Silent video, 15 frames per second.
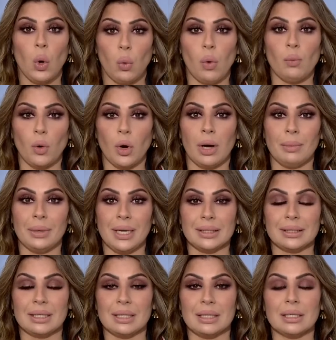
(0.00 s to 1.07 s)

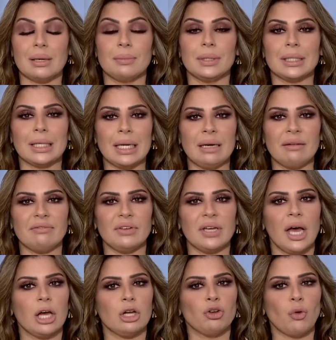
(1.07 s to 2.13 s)
ومقابلات كثيرة بيتكلم
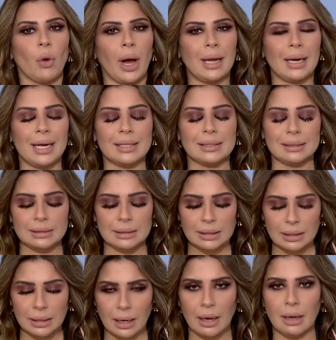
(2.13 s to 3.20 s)
فيها أنه على
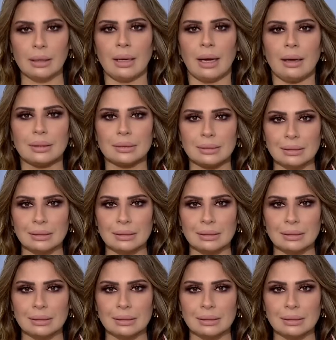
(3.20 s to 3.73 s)
دراية